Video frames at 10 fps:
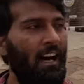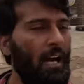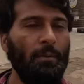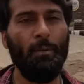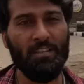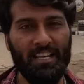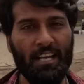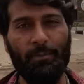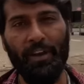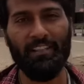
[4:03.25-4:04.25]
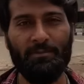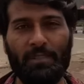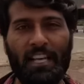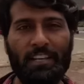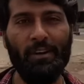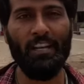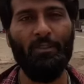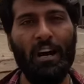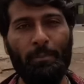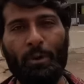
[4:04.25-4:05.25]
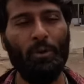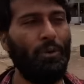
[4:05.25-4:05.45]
अभी बहुत सारे फैक्ट्स बताने वाला हूँ आप लोगों